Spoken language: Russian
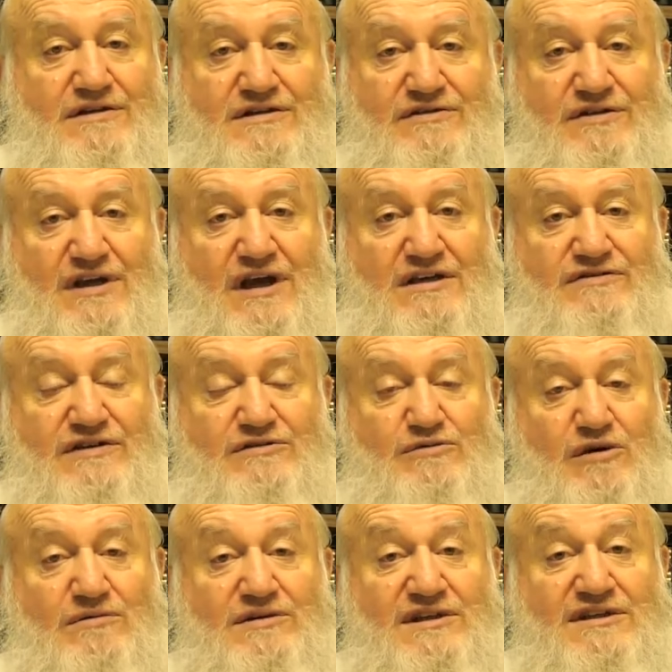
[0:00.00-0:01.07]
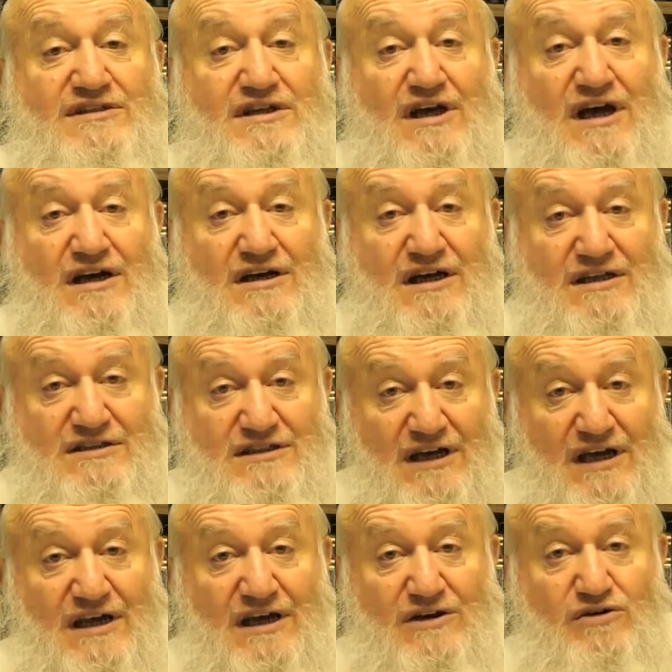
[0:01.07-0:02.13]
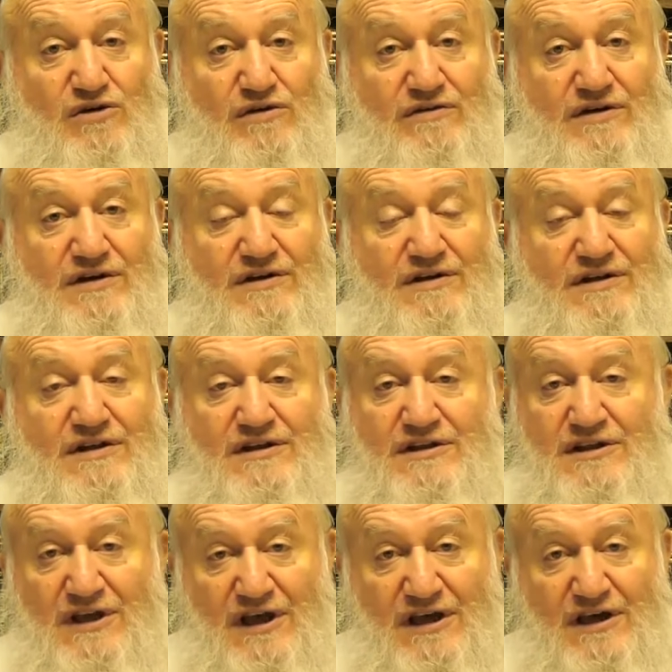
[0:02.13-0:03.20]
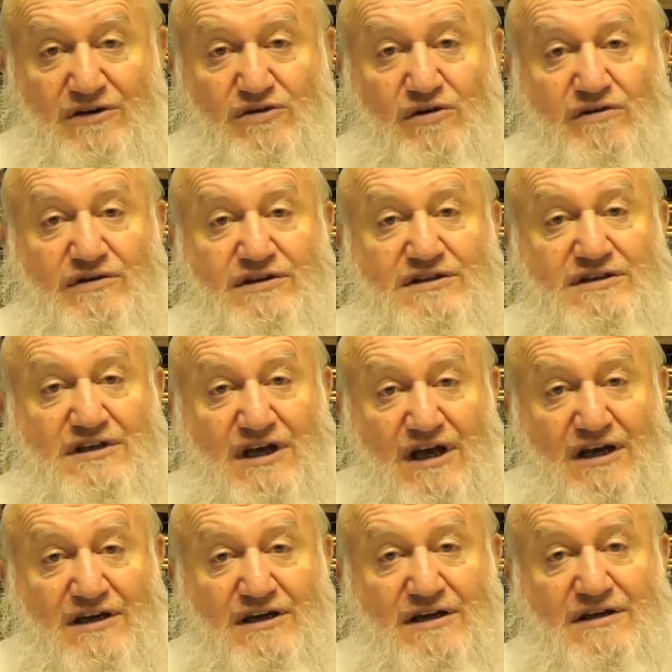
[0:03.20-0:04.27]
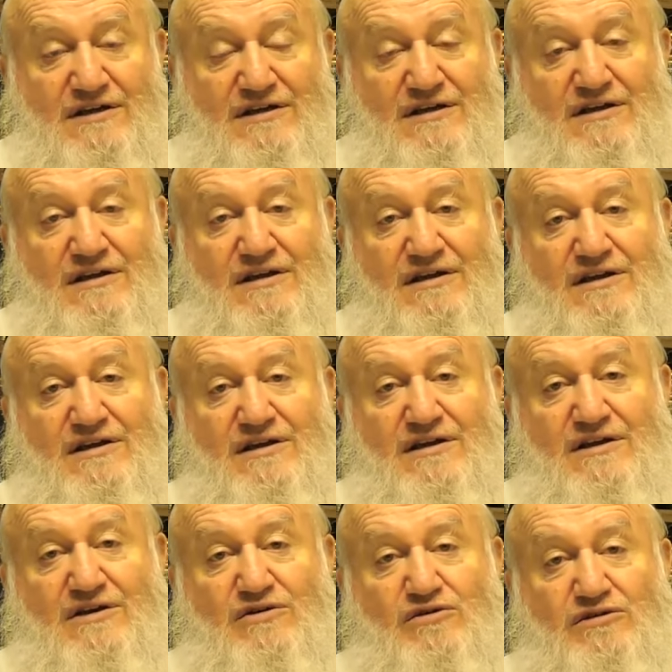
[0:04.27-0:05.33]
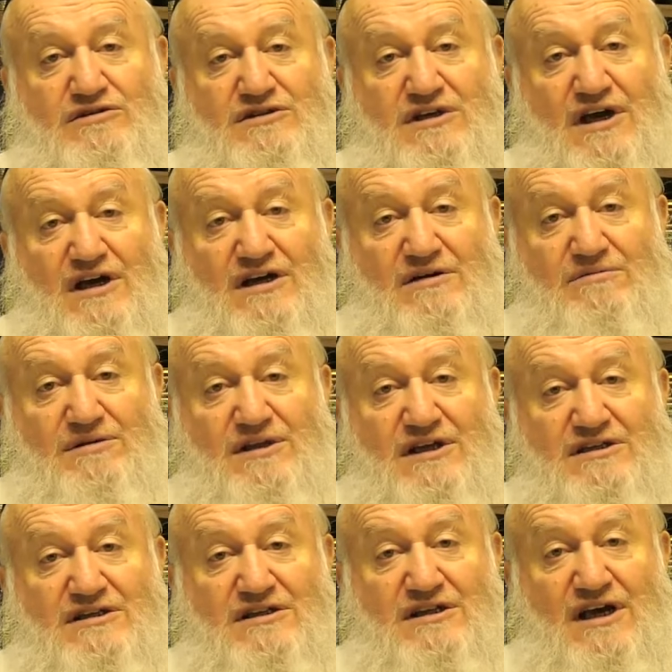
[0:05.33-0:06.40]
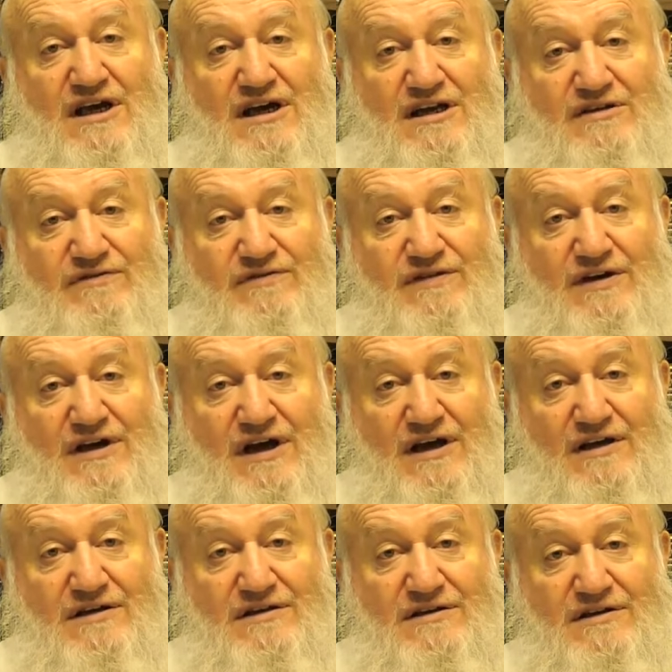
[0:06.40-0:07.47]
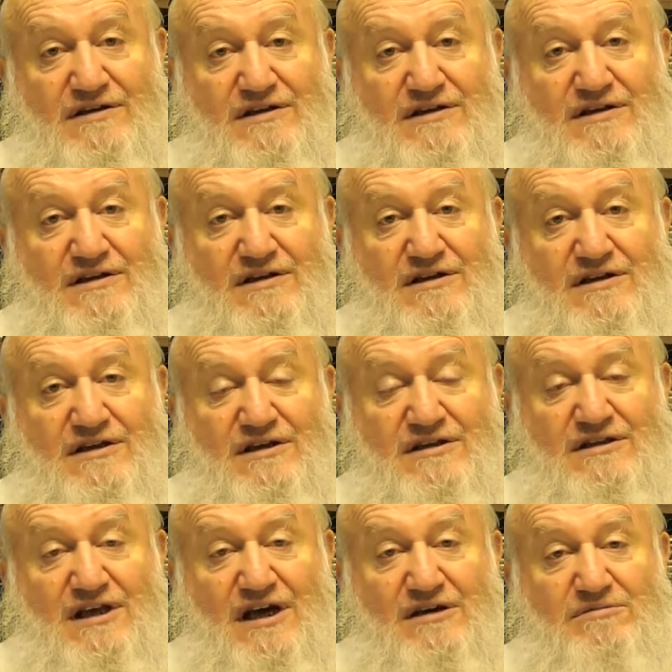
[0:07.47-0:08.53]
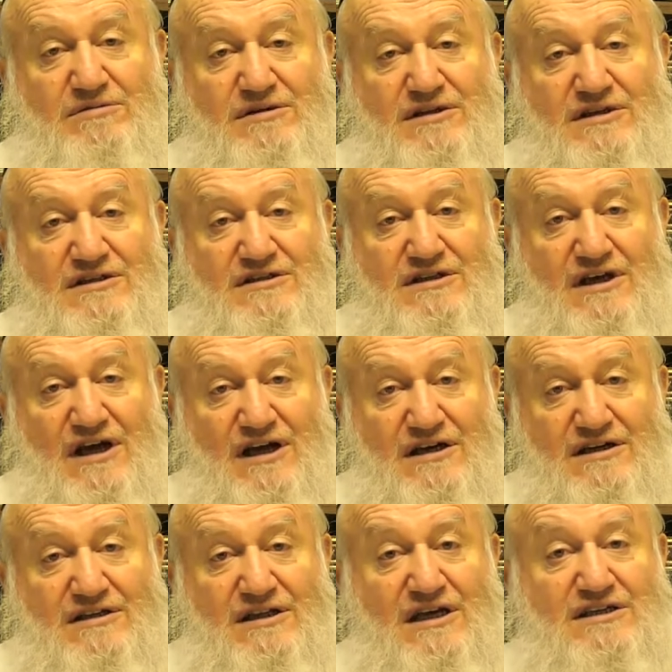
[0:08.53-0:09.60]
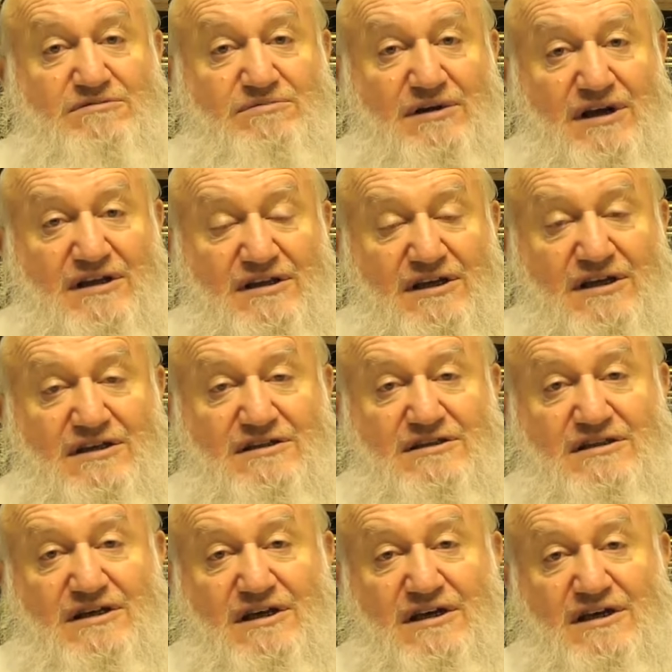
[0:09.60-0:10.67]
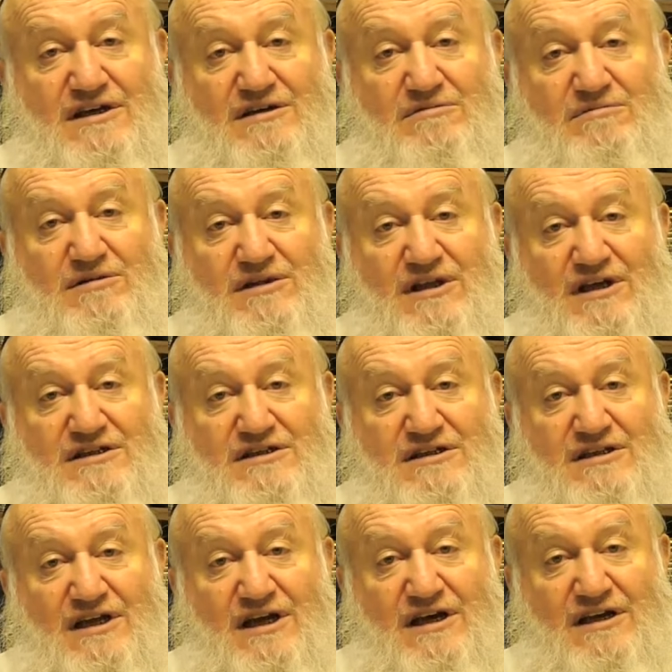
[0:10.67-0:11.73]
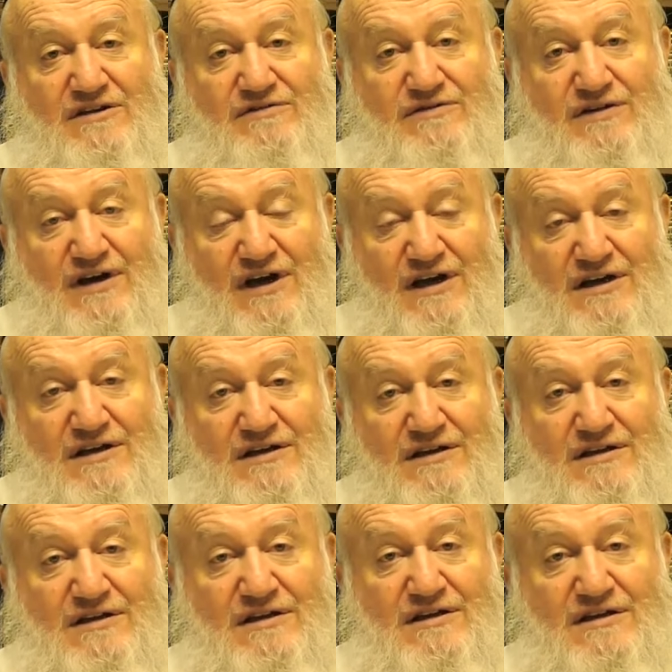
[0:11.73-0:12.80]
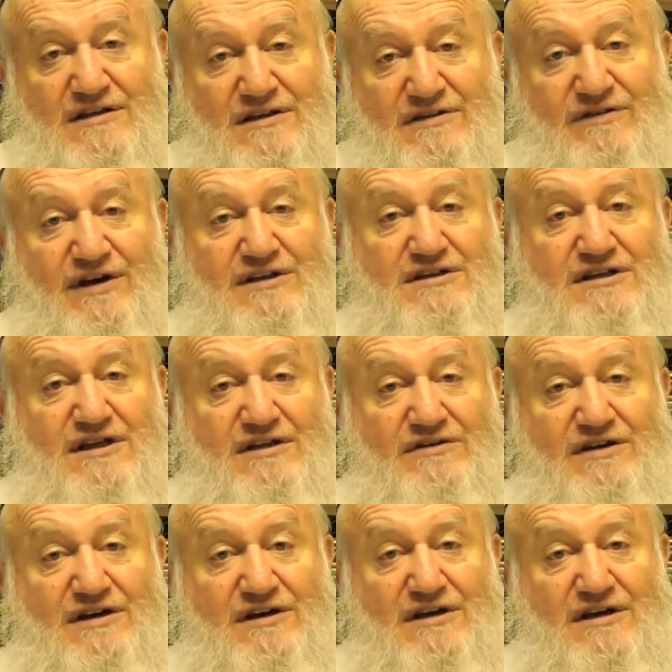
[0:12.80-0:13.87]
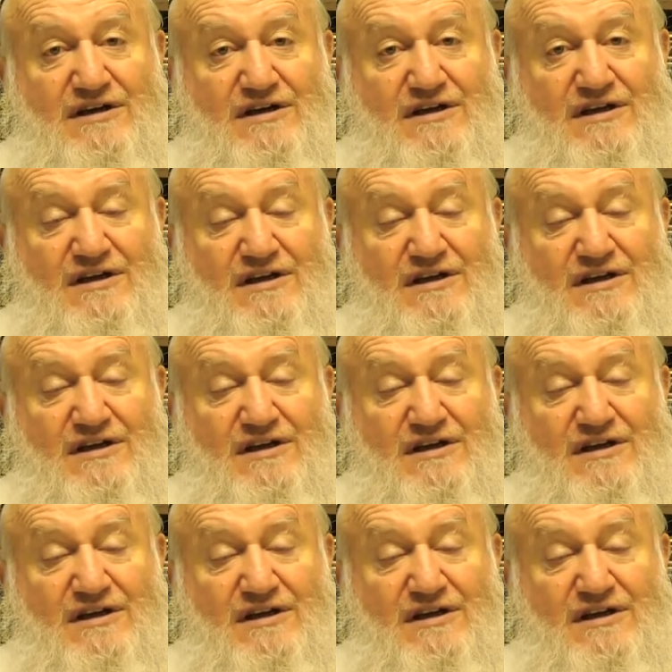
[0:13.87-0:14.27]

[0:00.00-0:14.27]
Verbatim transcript: извиняюсь, возьмем Ицхака, отца Якова, не Якова, Ицхака. У Ицхака была жена Ривка. И так был Ицхак, наш праотец – была жена Ривка, два человека,